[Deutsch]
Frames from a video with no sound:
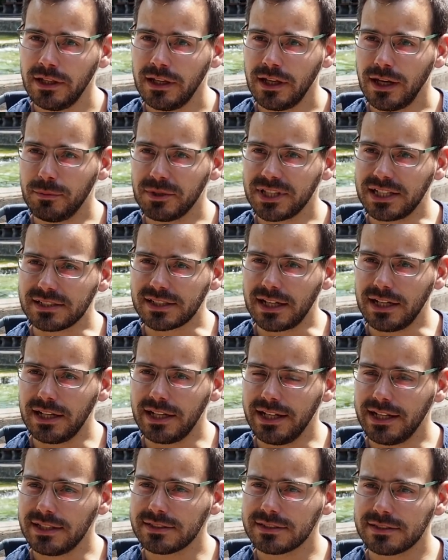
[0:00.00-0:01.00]
habe ich als
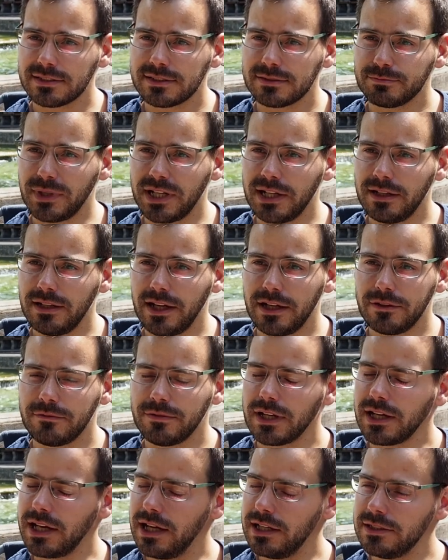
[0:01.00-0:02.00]
allererstes mal
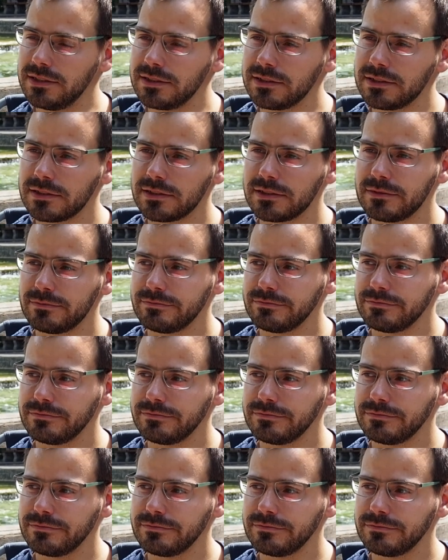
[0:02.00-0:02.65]
einfach alles,